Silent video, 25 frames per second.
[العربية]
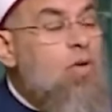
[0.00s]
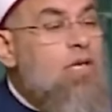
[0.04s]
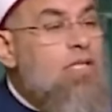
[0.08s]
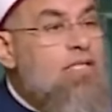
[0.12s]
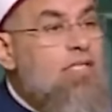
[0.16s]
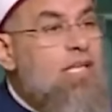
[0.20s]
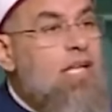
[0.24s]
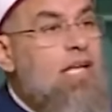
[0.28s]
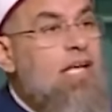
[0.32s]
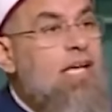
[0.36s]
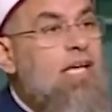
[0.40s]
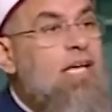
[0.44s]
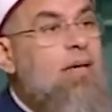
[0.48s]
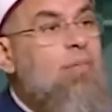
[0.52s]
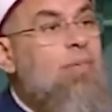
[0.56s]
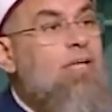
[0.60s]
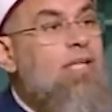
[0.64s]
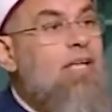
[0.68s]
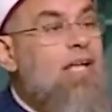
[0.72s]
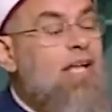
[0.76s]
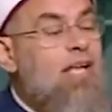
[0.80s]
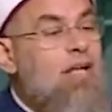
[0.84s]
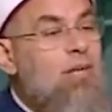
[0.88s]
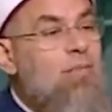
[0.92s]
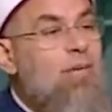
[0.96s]
ولذلك هي
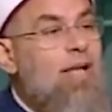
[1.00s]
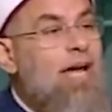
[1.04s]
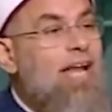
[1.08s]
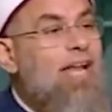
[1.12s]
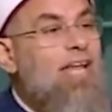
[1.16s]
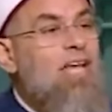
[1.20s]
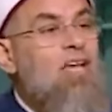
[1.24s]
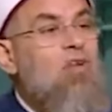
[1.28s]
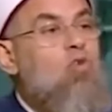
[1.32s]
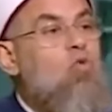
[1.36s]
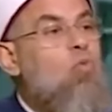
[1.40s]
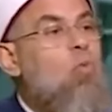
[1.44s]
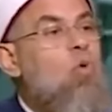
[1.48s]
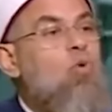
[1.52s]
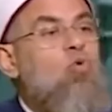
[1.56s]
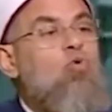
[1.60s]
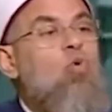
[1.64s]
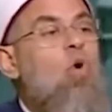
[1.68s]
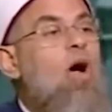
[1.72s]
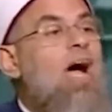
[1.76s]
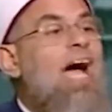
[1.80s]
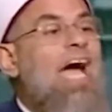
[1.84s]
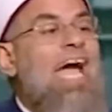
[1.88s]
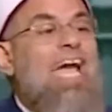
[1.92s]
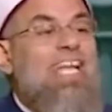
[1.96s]
بتكلمنا على أنه
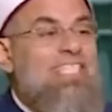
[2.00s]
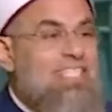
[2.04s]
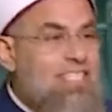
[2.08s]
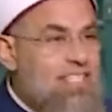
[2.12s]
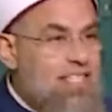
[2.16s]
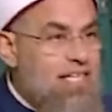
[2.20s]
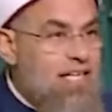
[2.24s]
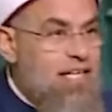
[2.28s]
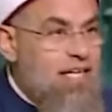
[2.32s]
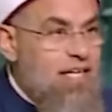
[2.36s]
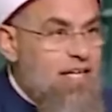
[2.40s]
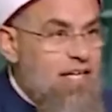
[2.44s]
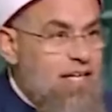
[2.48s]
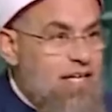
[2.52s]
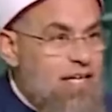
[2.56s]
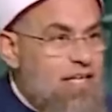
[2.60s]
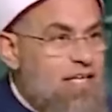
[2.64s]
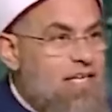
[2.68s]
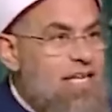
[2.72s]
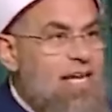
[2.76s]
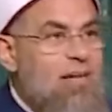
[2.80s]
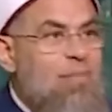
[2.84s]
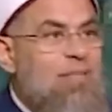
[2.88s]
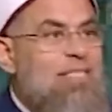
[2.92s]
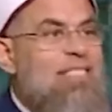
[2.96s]
موضوع عادي أوه.
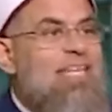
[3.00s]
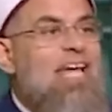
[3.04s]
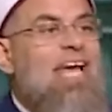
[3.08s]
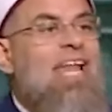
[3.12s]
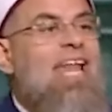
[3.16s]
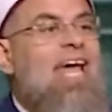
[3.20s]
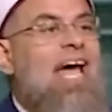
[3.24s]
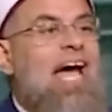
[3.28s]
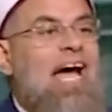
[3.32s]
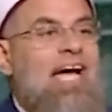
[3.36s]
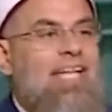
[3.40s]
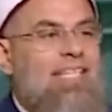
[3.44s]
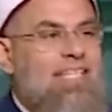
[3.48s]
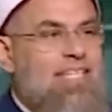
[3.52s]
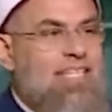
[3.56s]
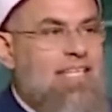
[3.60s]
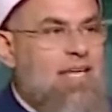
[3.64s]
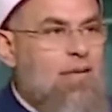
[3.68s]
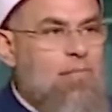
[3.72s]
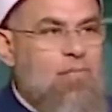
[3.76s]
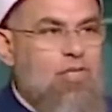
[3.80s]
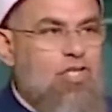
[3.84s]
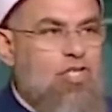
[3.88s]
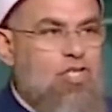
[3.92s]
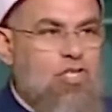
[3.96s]
أن هي مسألة
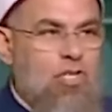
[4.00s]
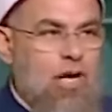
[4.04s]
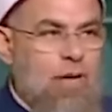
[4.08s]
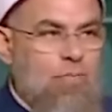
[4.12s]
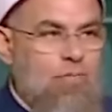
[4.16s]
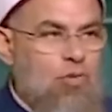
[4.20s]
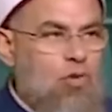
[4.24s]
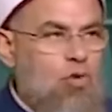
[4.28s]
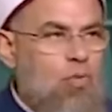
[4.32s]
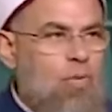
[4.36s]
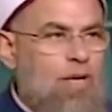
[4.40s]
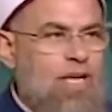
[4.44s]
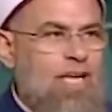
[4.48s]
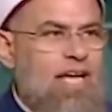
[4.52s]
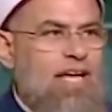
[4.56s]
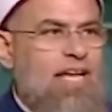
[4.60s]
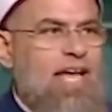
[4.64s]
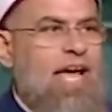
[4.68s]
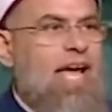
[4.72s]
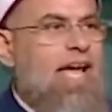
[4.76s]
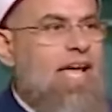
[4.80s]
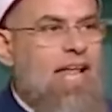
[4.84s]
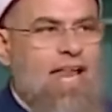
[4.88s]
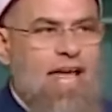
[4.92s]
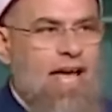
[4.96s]
عادية مش أبنورمال
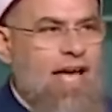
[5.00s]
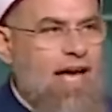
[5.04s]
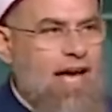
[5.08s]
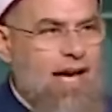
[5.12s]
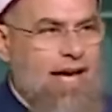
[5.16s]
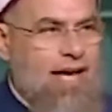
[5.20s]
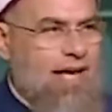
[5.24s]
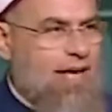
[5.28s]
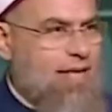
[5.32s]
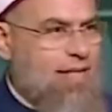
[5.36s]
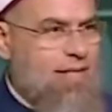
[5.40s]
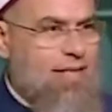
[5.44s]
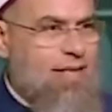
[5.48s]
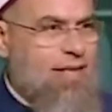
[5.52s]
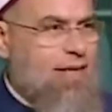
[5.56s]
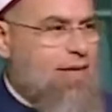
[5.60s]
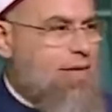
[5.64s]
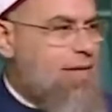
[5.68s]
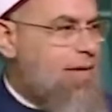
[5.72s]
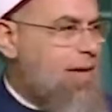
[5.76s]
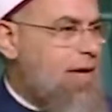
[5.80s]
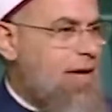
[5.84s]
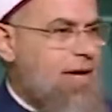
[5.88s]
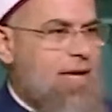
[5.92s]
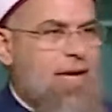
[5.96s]
يعني حاجة لا
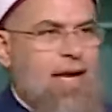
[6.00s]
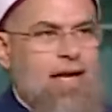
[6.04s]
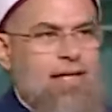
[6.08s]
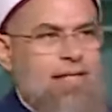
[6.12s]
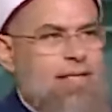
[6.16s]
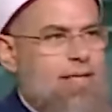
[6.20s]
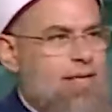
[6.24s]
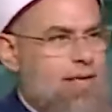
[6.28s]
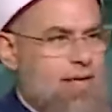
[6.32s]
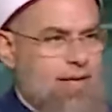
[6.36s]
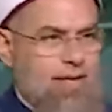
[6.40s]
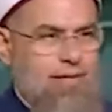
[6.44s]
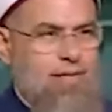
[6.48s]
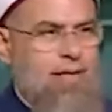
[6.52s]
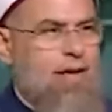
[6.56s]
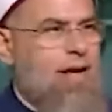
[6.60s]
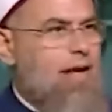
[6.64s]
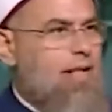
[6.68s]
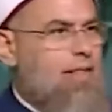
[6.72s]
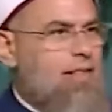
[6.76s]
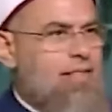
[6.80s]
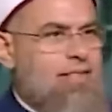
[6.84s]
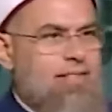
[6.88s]
ده حياة عادية يعني ده راحت آه.